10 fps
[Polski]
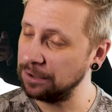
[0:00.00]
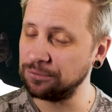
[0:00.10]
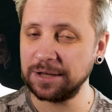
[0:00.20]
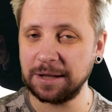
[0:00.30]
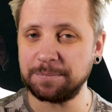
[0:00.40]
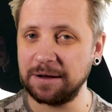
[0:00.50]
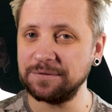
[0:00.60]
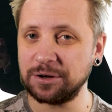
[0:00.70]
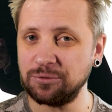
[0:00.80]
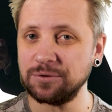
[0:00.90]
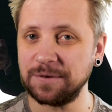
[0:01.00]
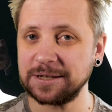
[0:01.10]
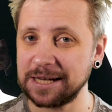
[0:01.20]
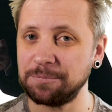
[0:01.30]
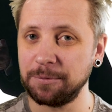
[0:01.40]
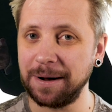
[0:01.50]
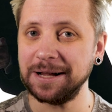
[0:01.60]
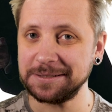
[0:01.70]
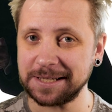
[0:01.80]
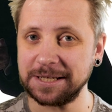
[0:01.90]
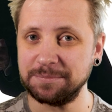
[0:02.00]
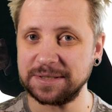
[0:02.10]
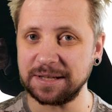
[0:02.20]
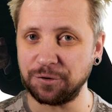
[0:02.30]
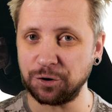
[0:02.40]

A tutaj naprawdę kurwa szapoba zajebista